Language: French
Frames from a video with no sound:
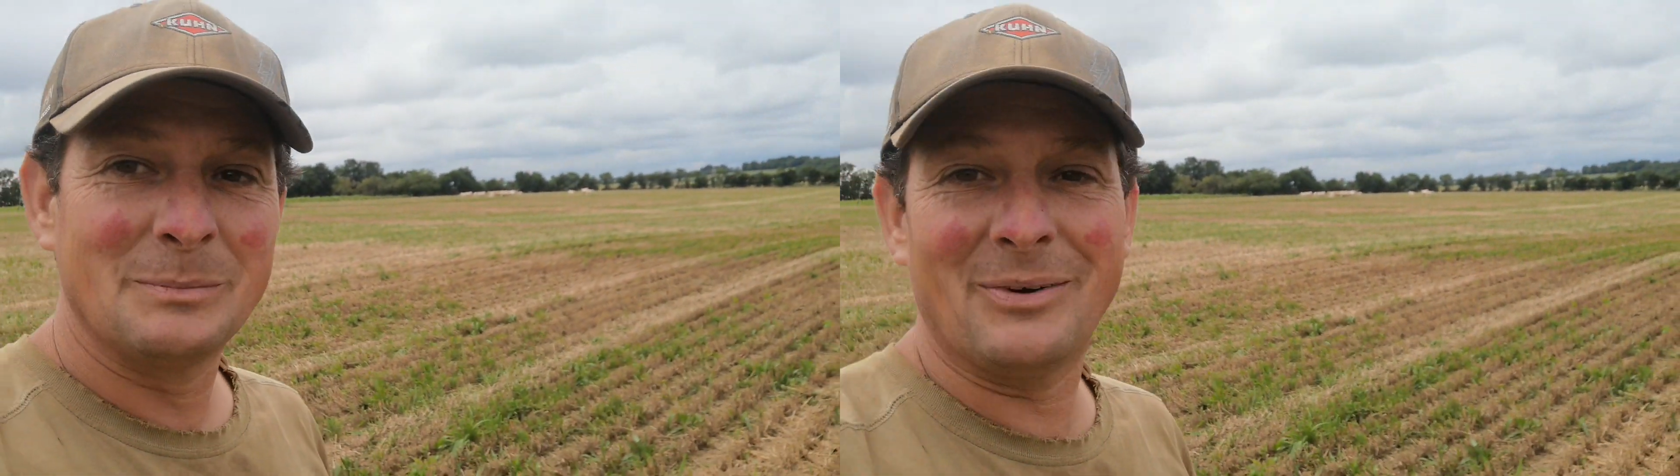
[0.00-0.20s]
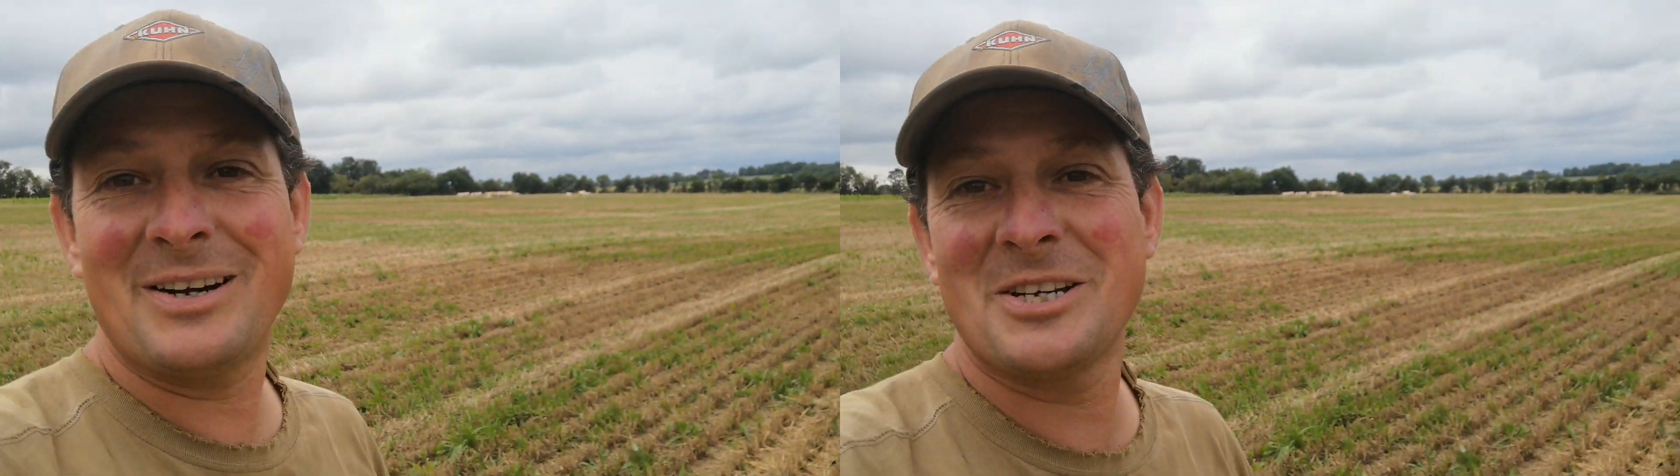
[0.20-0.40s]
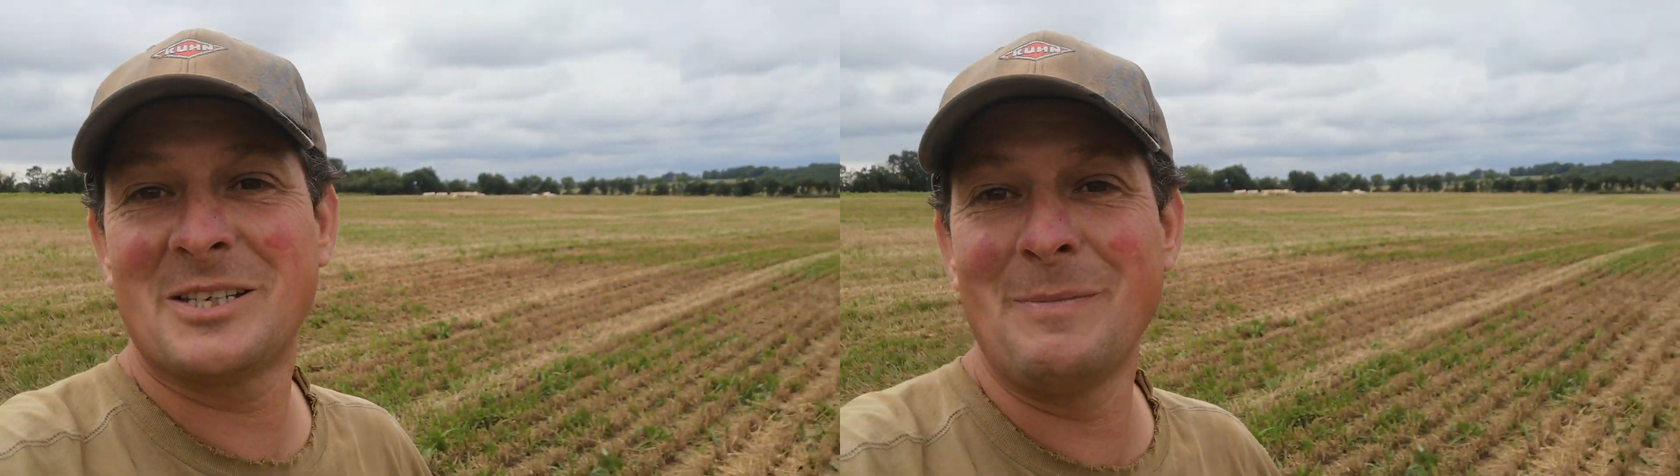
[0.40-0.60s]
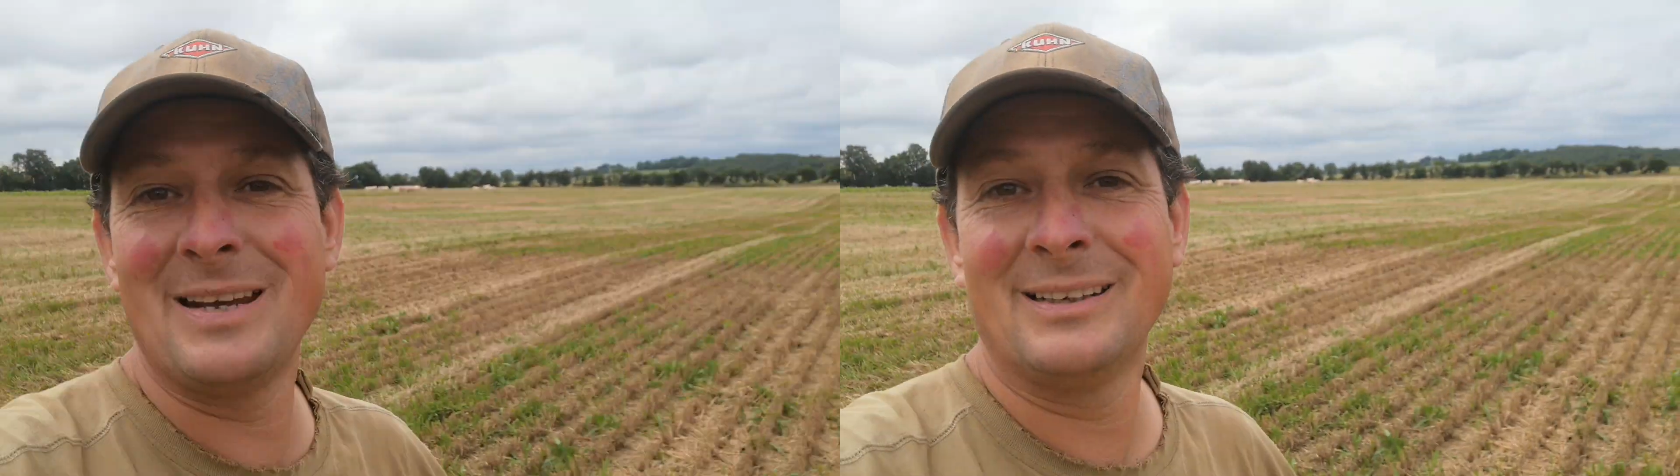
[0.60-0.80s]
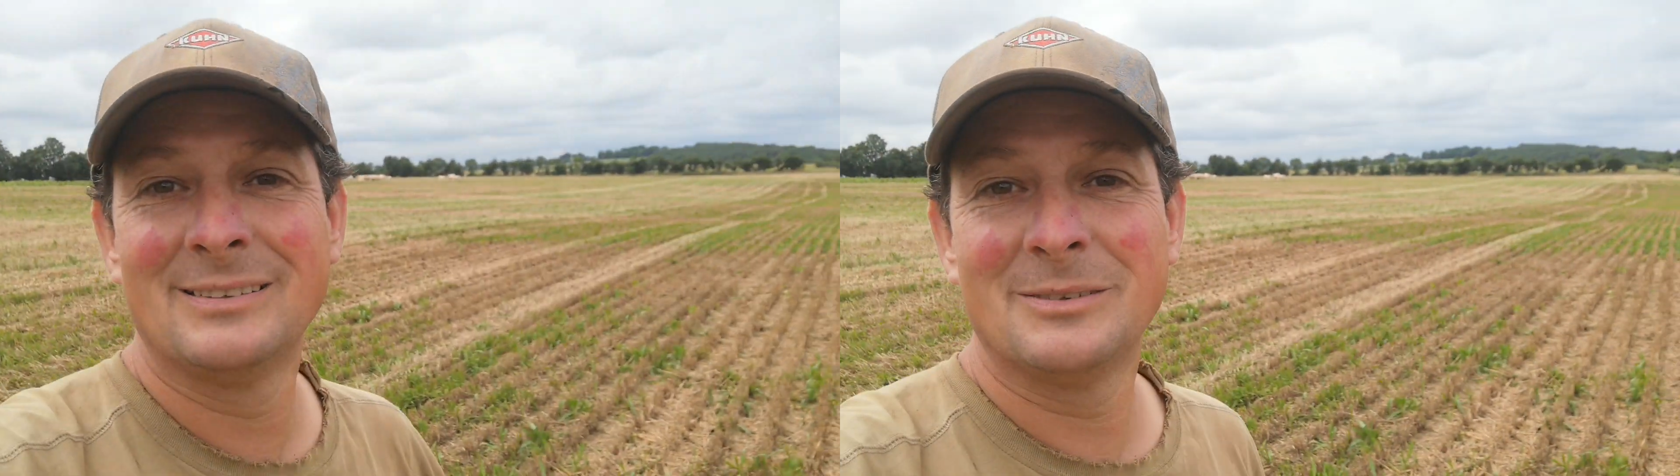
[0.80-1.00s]
Bah ouais, j'ai
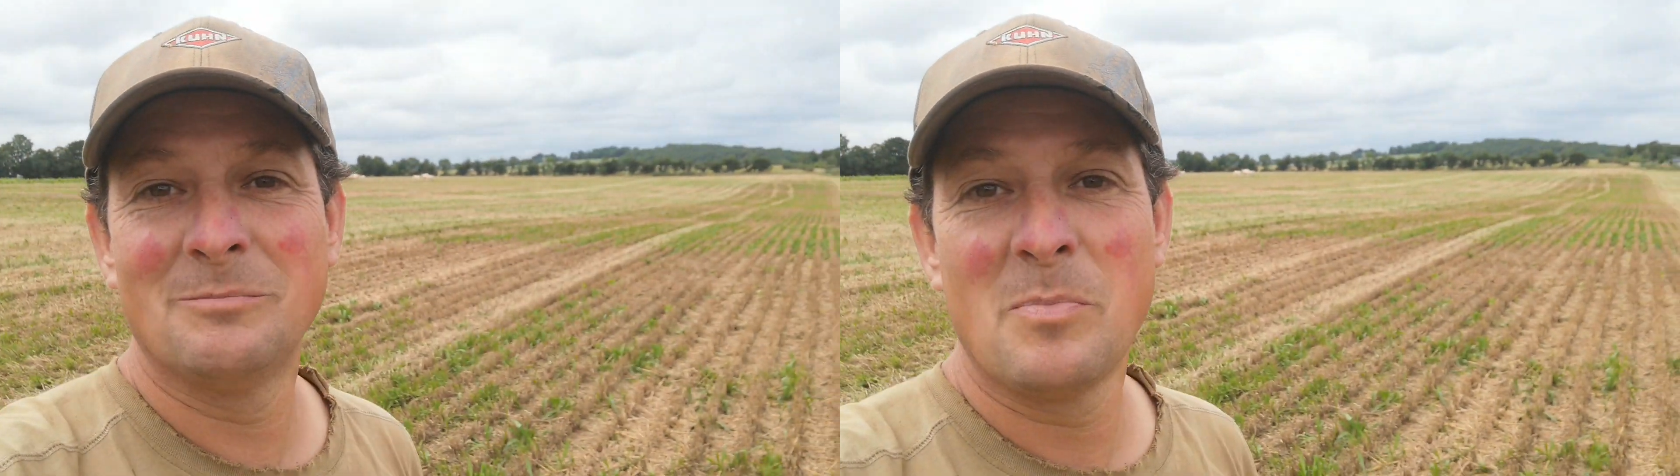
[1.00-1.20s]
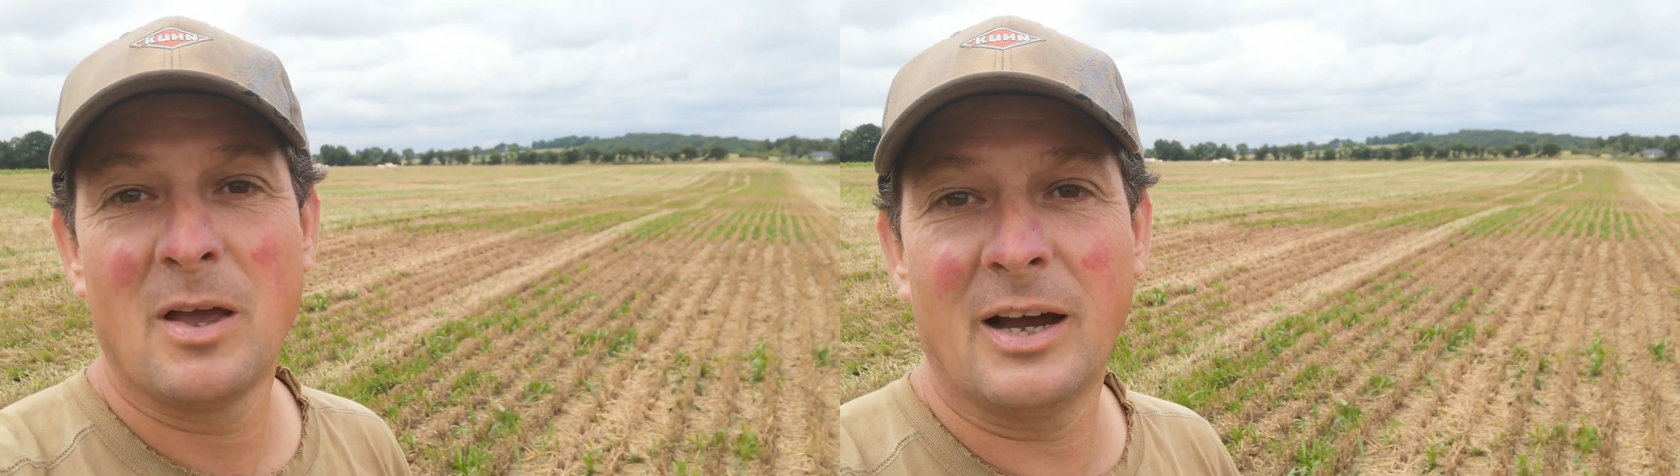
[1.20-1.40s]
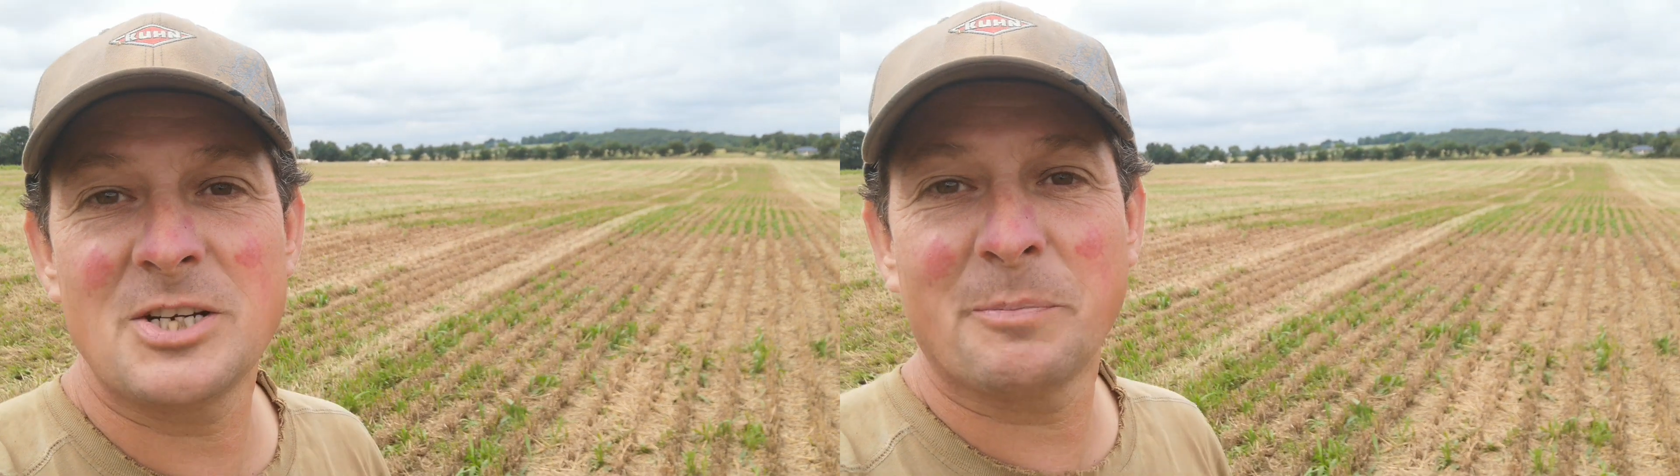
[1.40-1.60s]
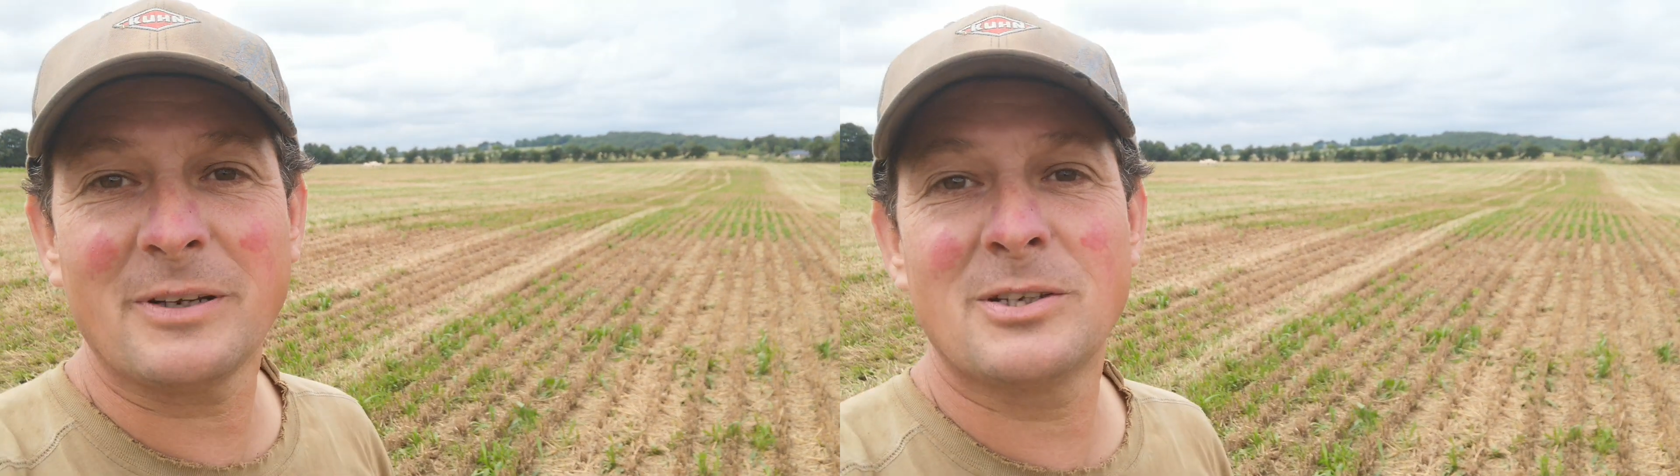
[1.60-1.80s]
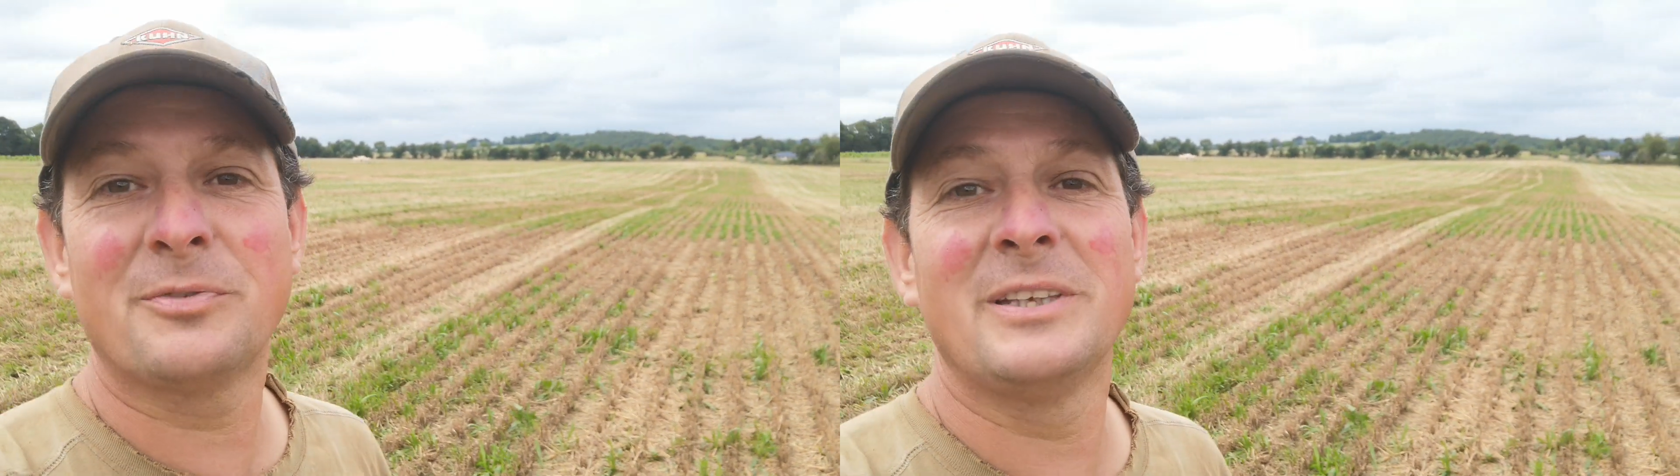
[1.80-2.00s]
semé. Ah, j'ai
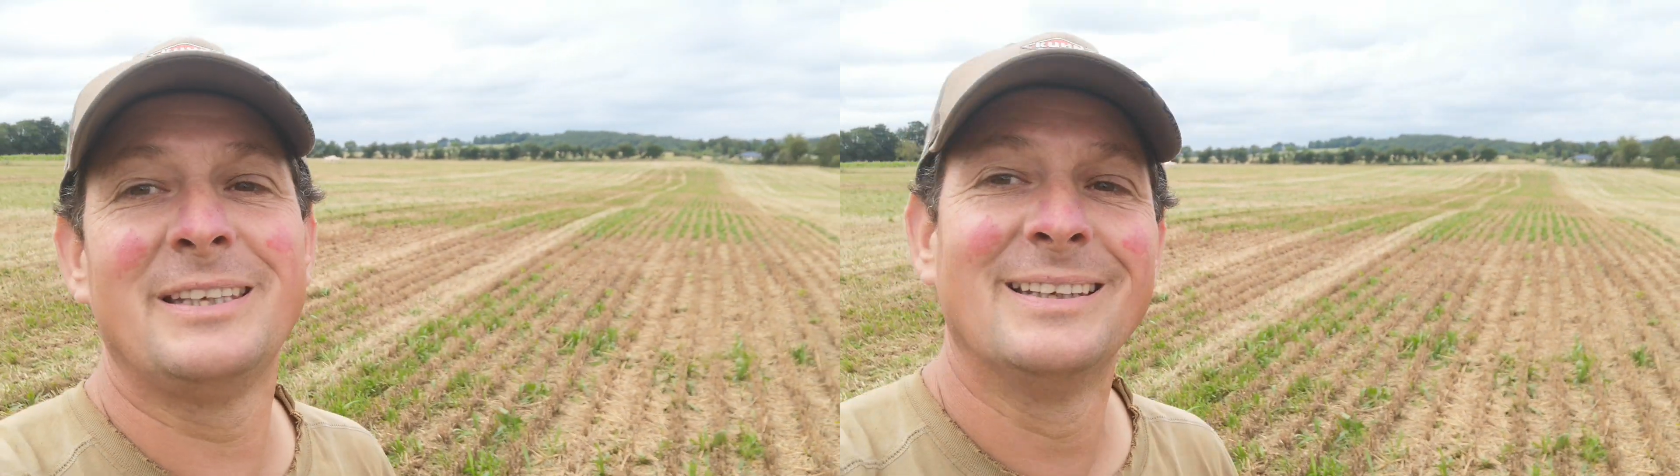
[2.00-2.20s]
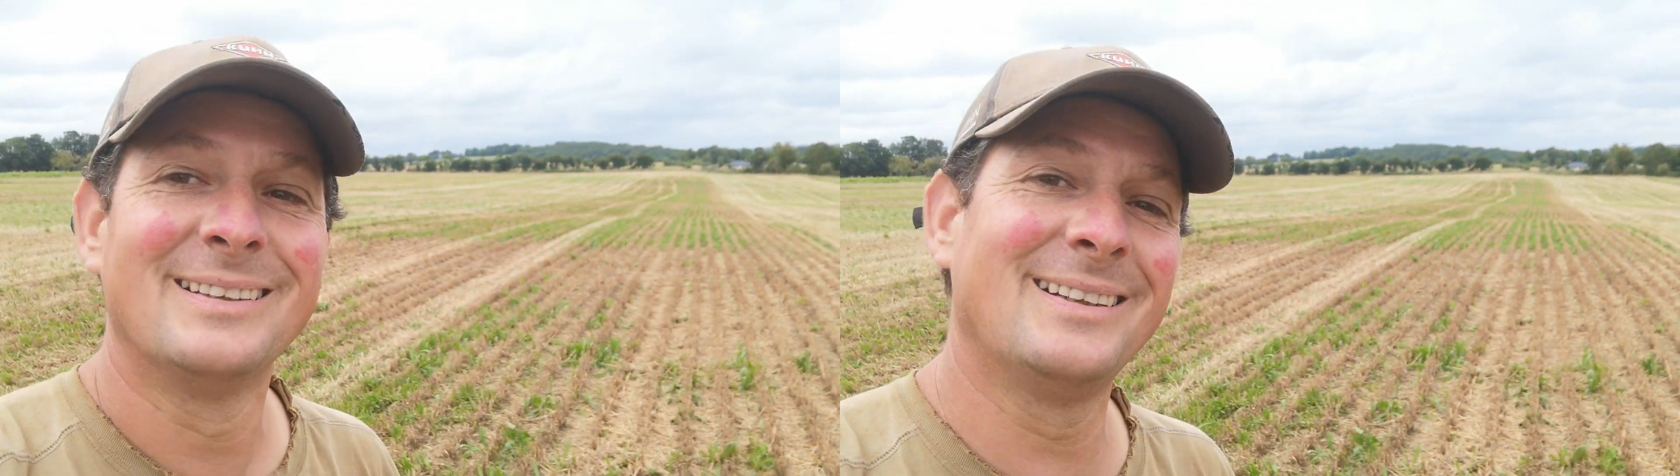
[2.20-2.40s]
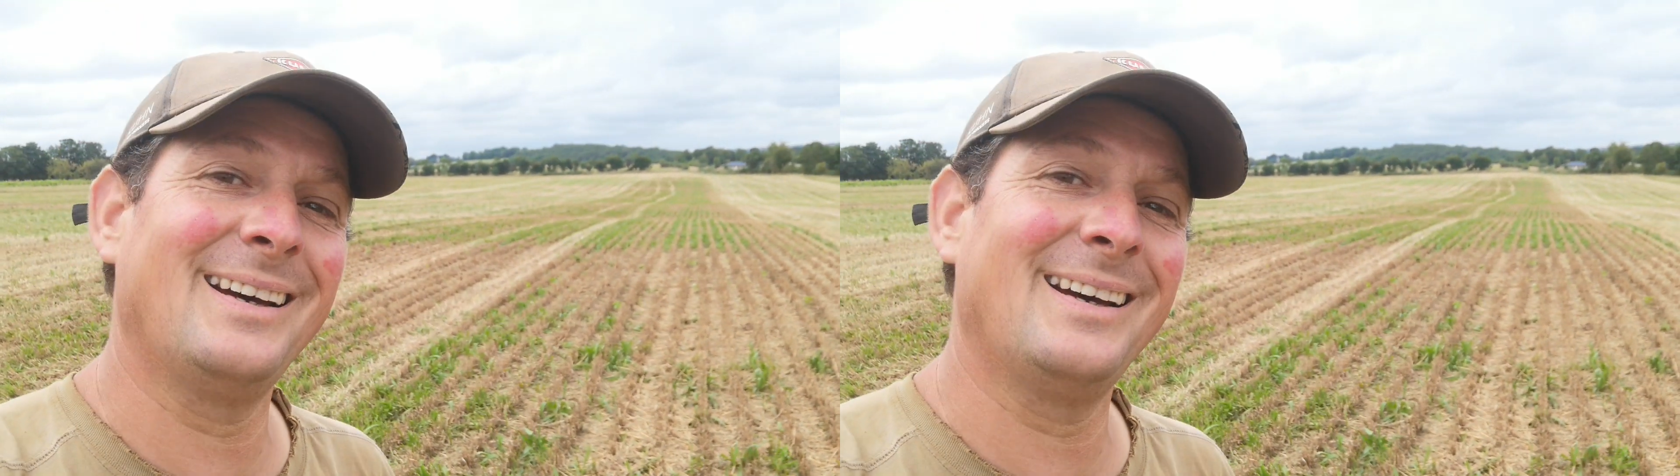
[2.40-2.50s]
presque fini.